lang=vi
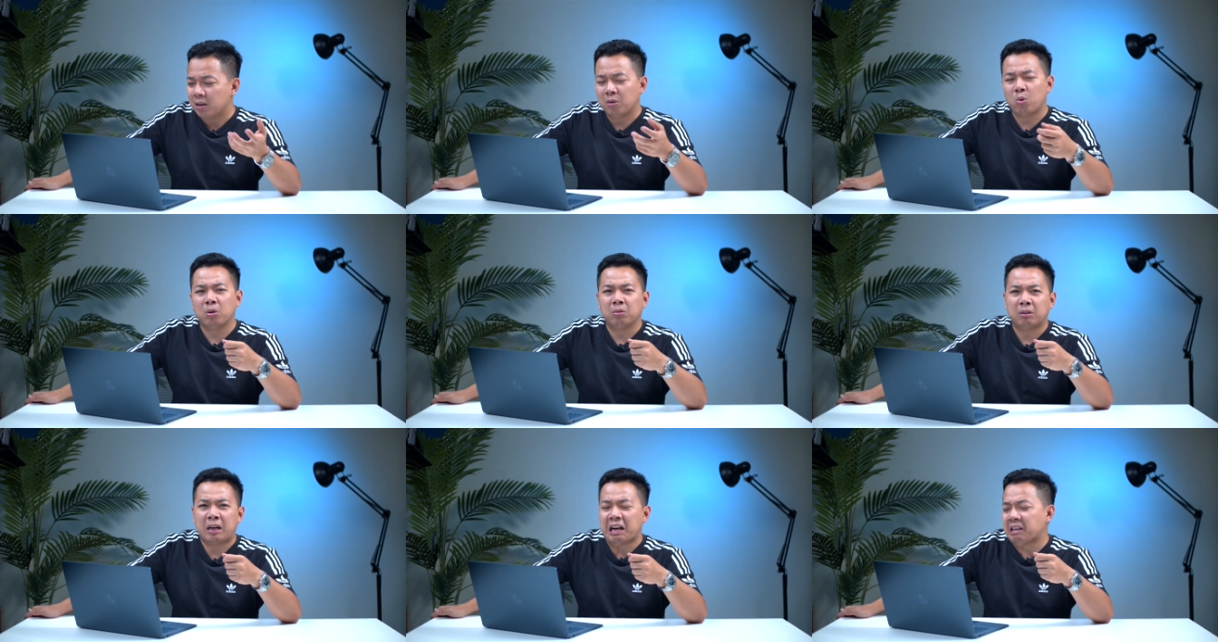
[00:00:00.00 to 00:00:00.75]
Ôi,
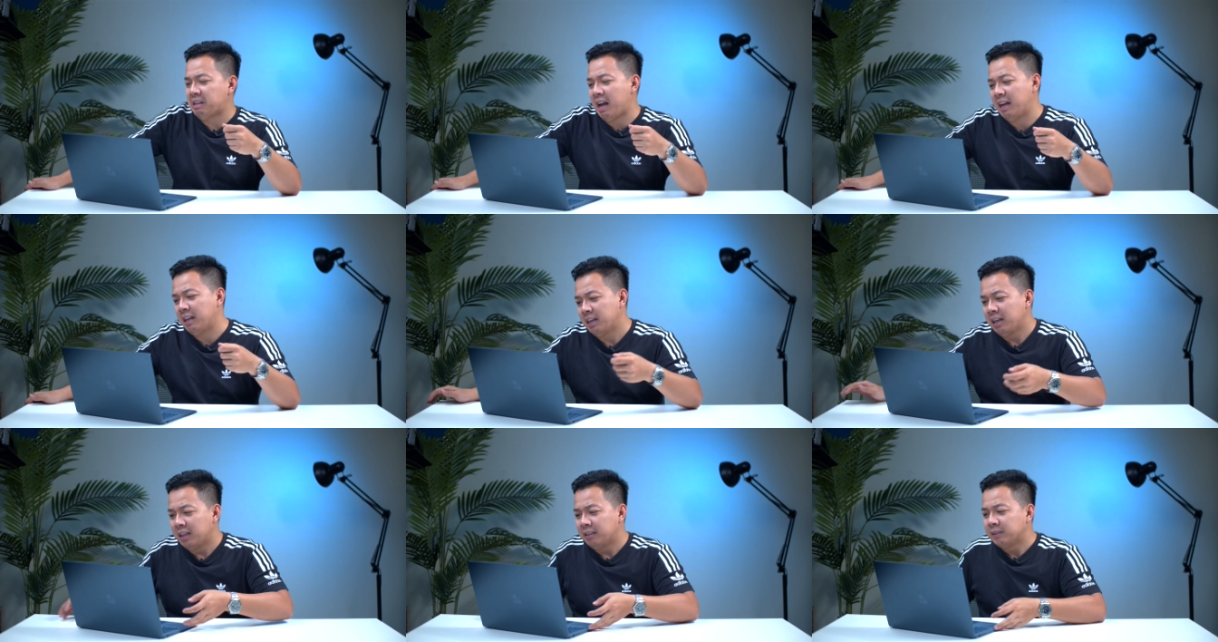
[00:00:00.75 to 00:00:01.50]
khá là dài
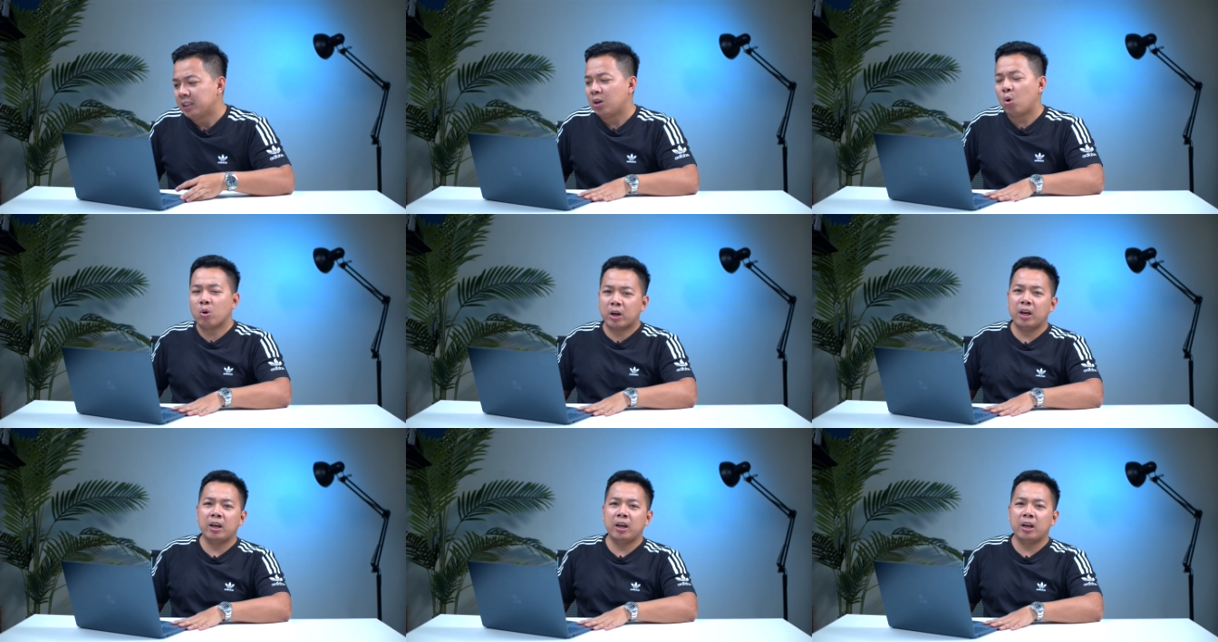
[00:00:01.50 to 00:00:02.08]
ok